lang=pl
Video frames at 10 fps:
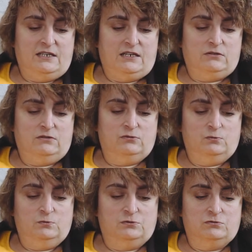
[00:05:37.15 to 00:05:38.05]

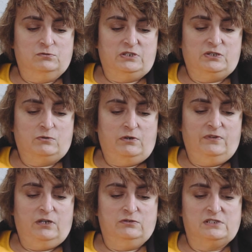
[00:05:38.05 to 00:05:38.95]
jako u źródła
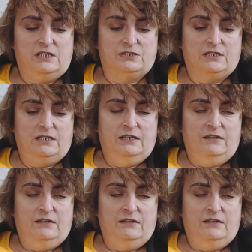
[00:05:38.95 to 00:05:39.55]
słowia oznacza